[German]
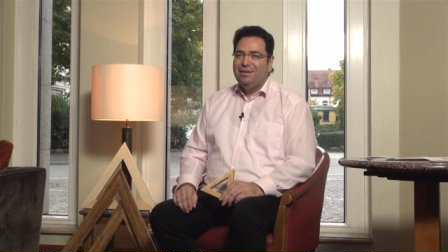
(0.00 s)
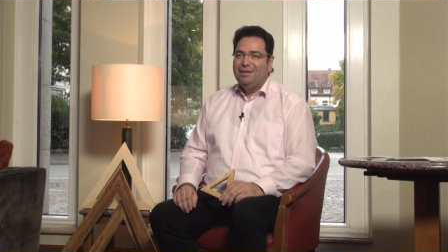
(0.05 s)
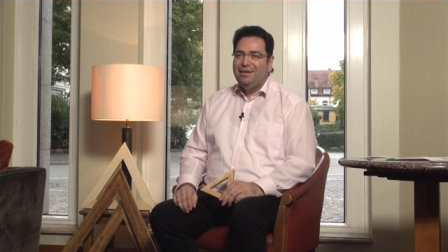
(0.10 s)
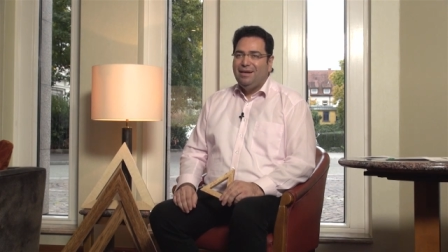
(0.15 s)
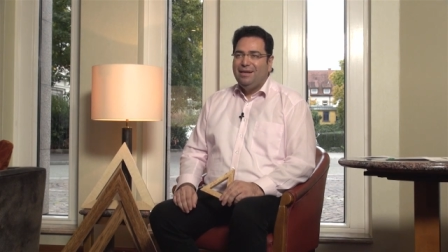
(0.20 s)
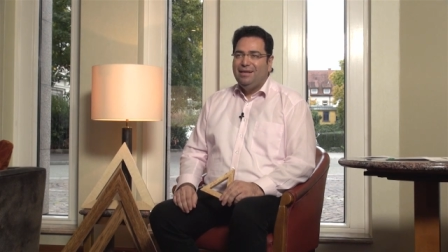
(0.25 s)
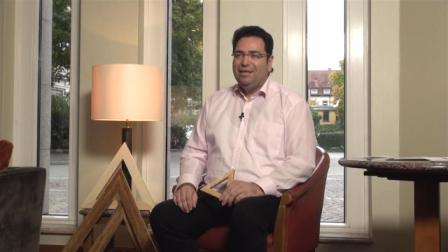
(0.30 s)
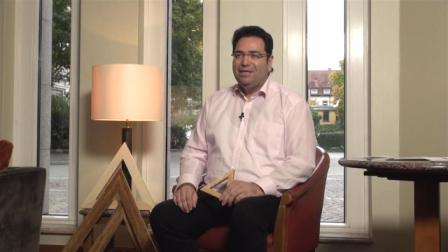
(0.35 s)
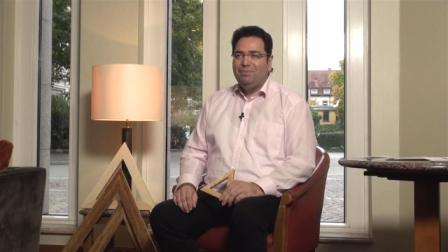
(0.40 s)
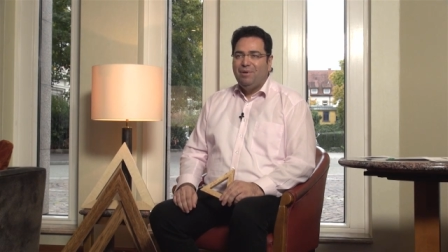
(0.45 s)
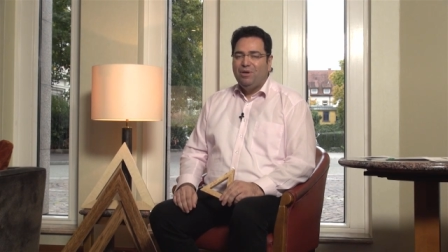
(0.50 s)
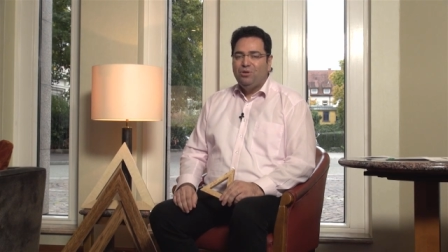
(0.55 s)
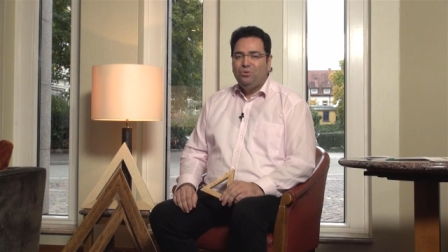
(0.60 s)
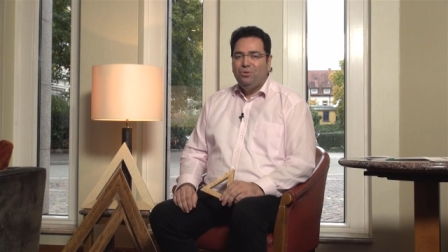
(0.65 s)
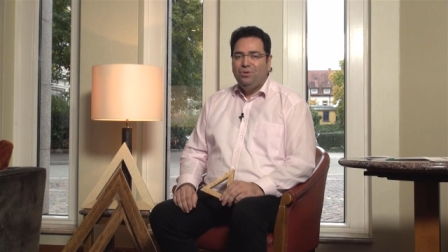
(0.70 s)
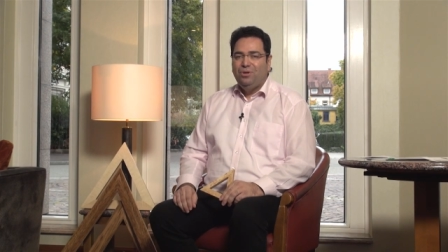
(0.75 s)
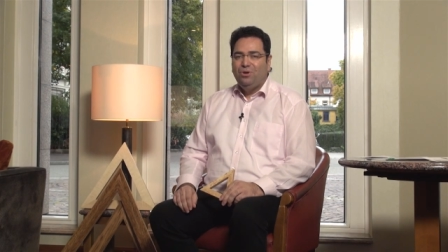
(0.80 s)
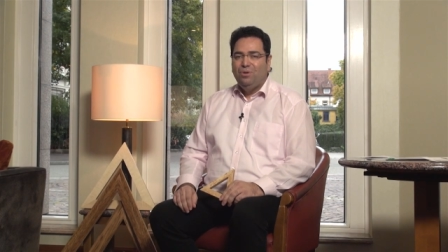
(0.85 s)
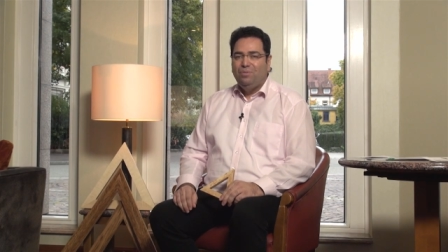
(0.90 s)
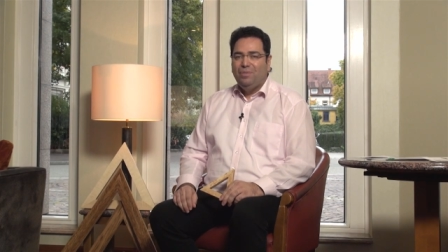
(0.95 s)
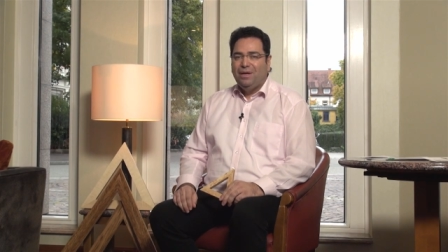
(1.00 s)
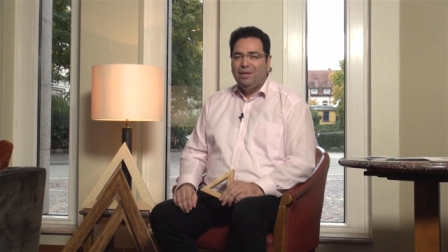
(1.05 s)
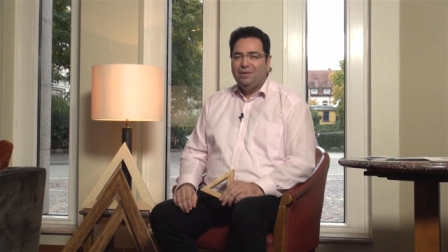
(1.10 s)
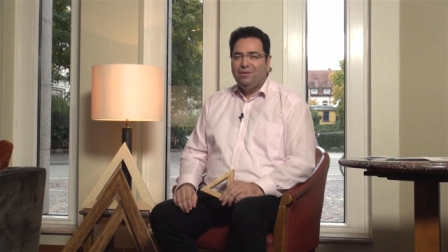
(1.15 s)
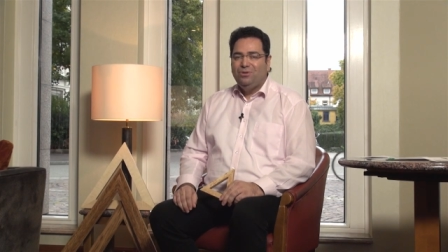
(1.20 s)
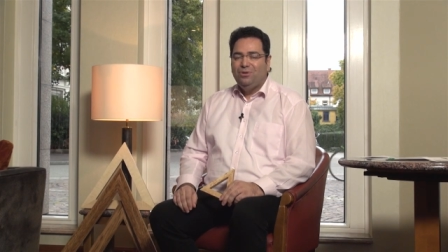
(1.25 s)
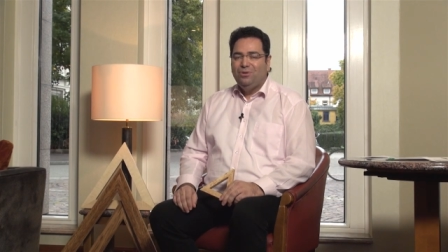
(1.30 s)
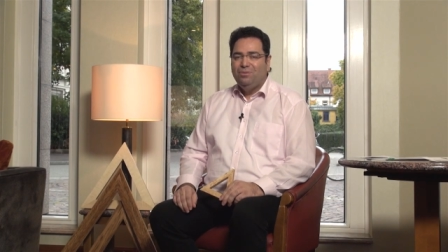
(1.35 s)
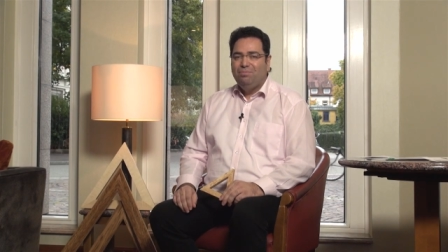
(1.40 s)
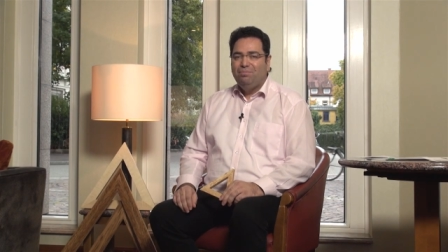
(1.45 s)
eine zweistündige
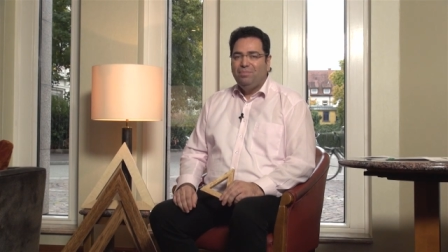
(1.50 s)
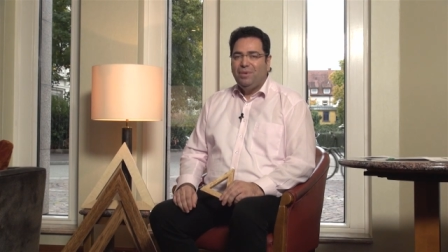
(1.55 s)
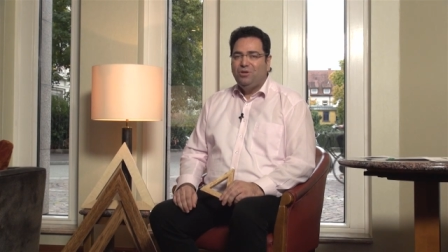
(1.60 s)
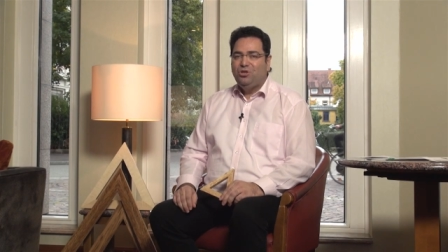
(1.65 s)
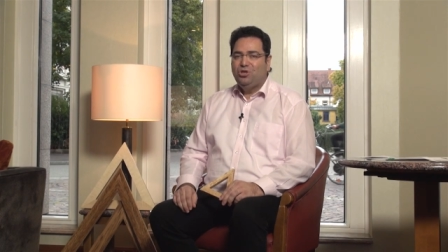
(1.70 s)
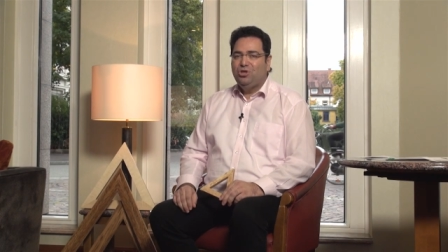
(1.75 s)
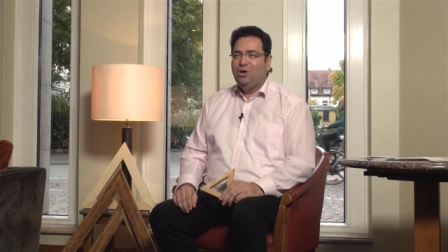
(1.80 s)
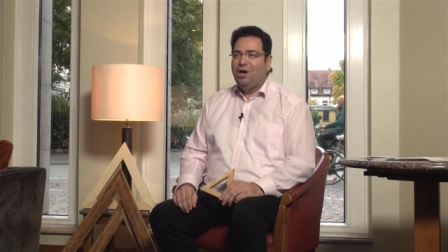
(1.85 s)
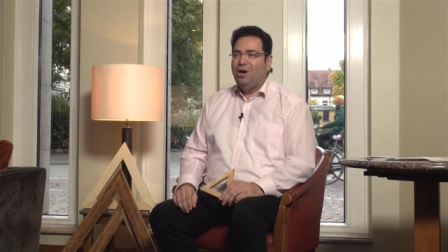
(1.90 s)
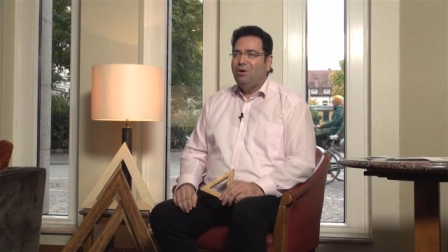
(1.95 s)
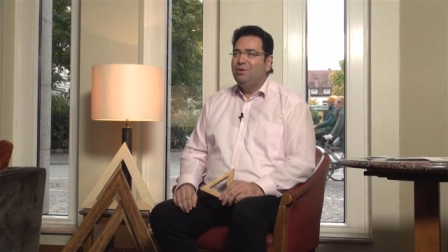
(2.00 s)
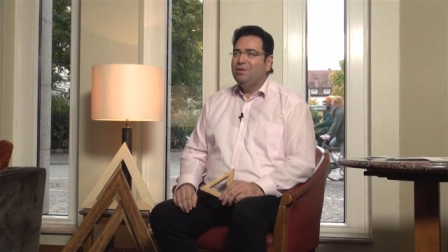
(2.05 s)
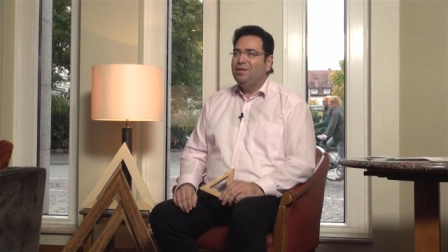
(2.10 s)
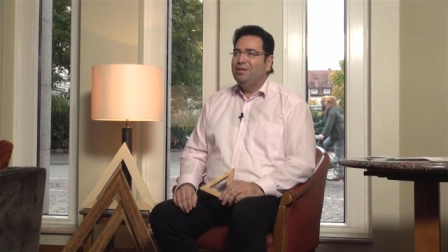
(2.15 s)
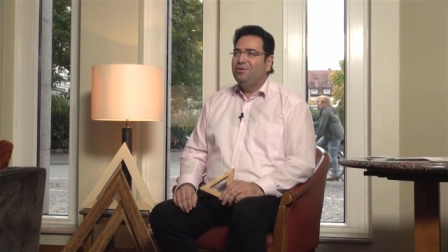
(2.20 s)
Operation bei Joao de